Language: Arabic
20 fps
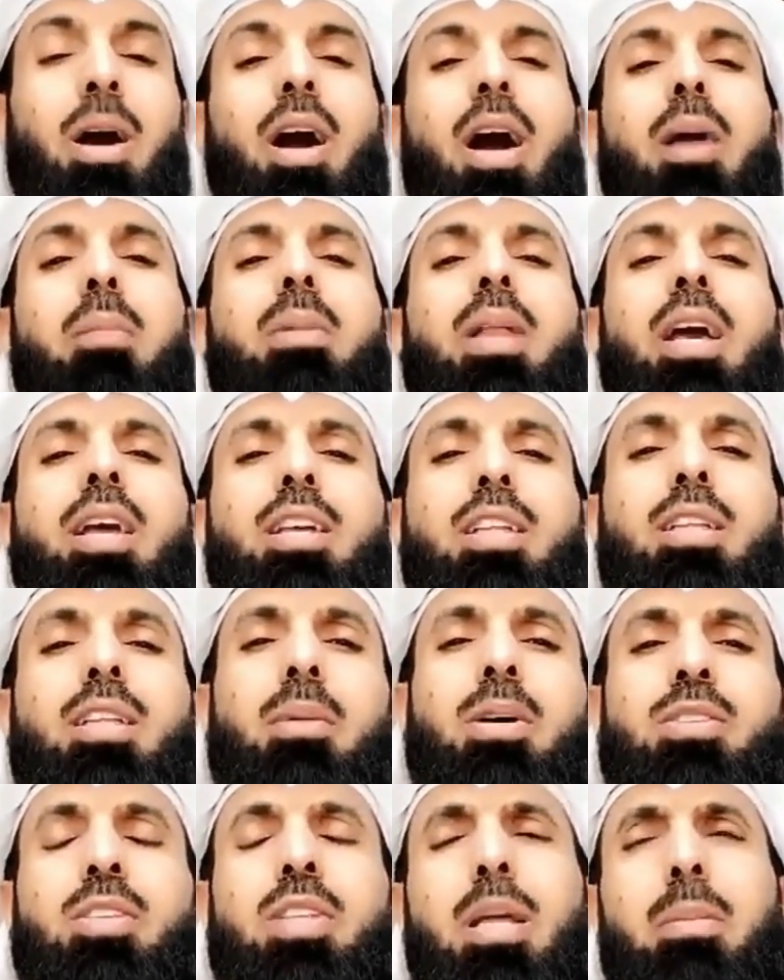من قبل أي
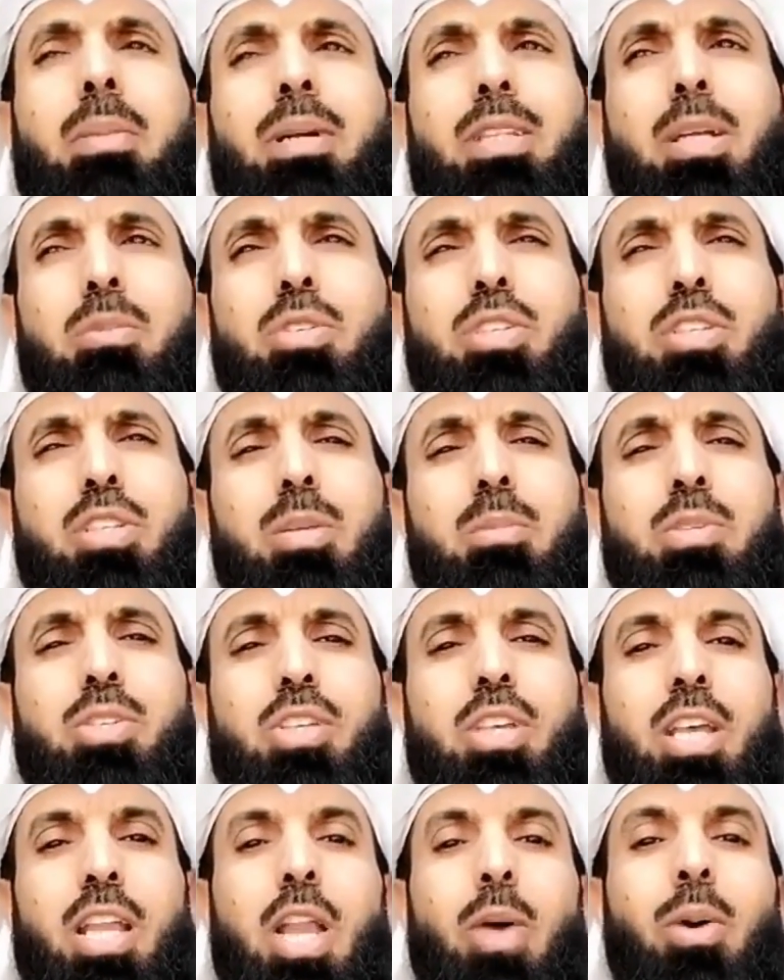تماس طيب أطعم 60
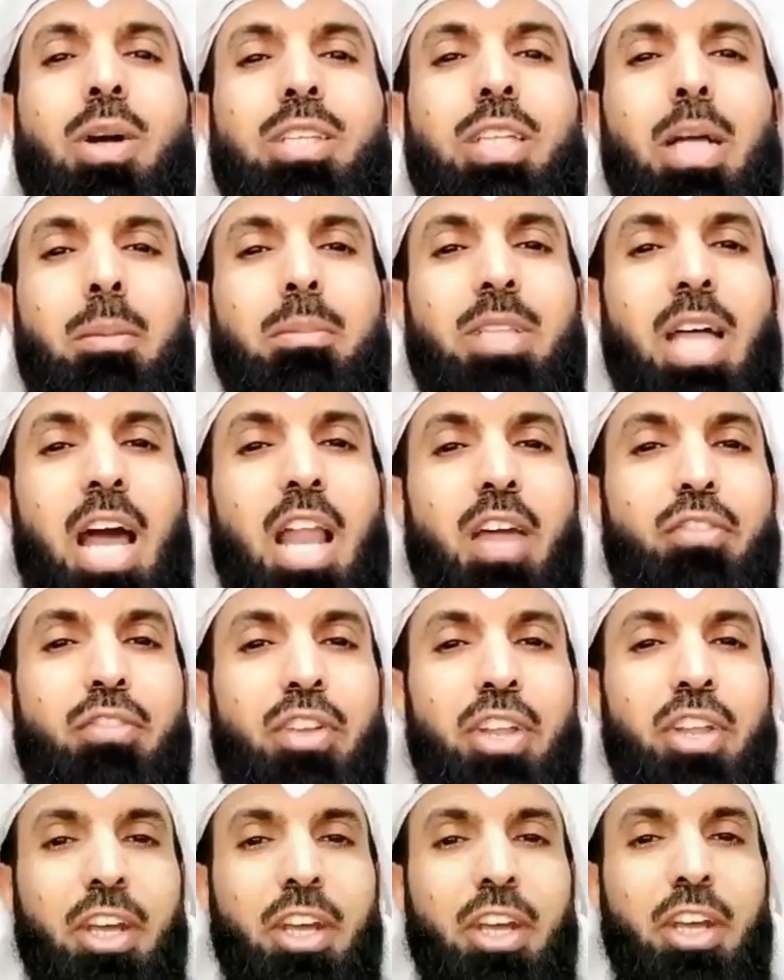مسكين لو أطعمت أهل
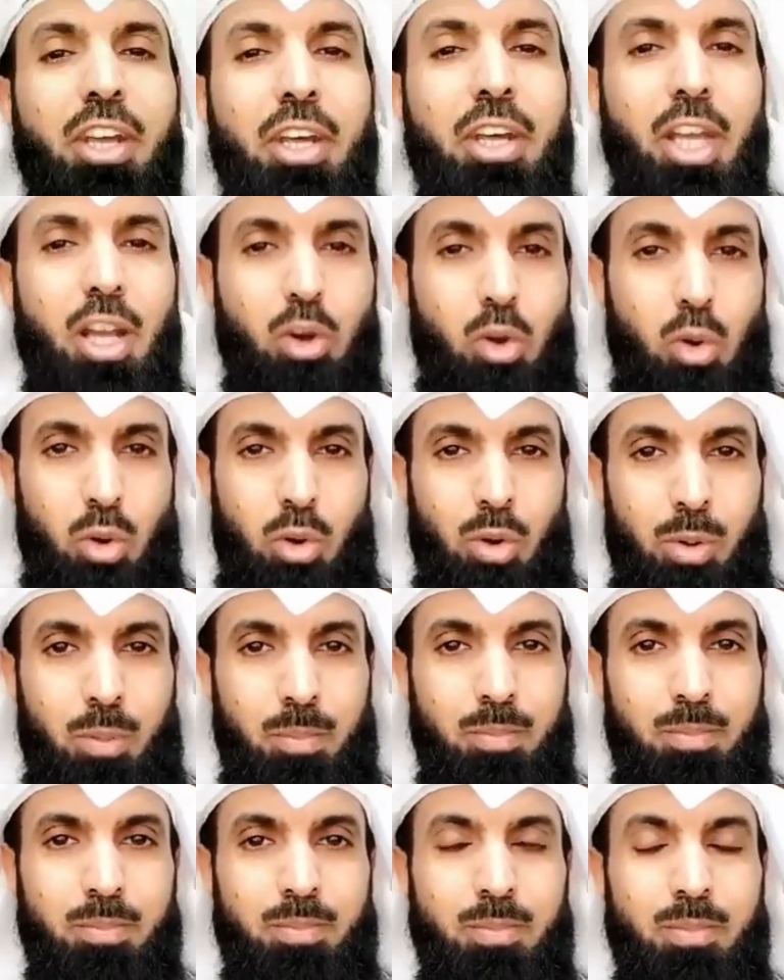الثقة
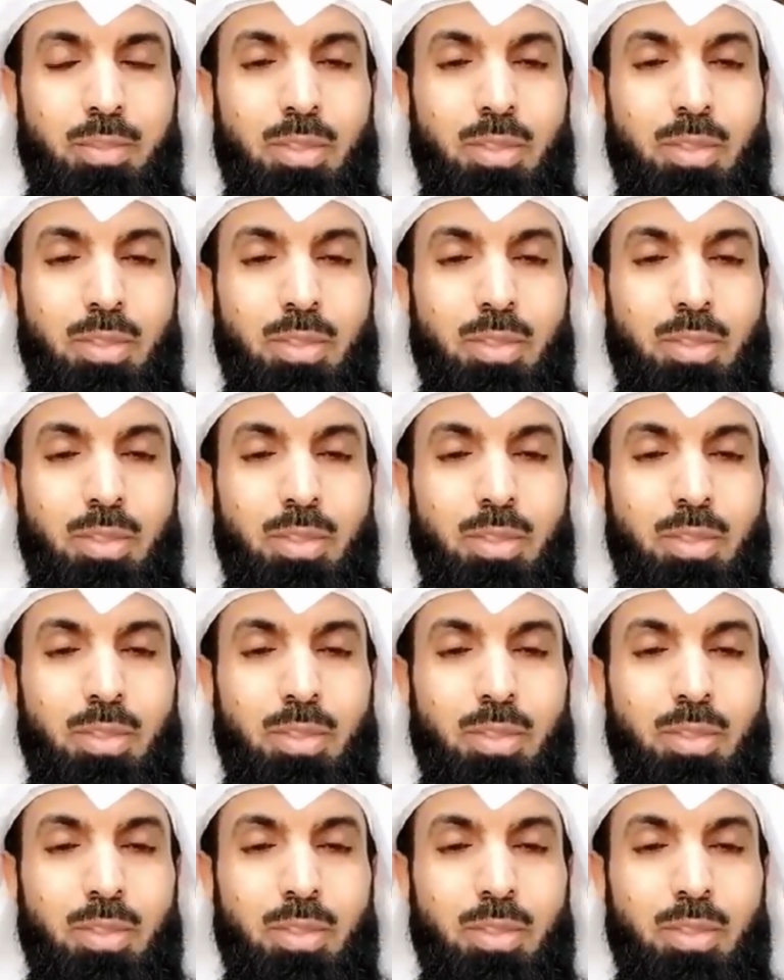كلهم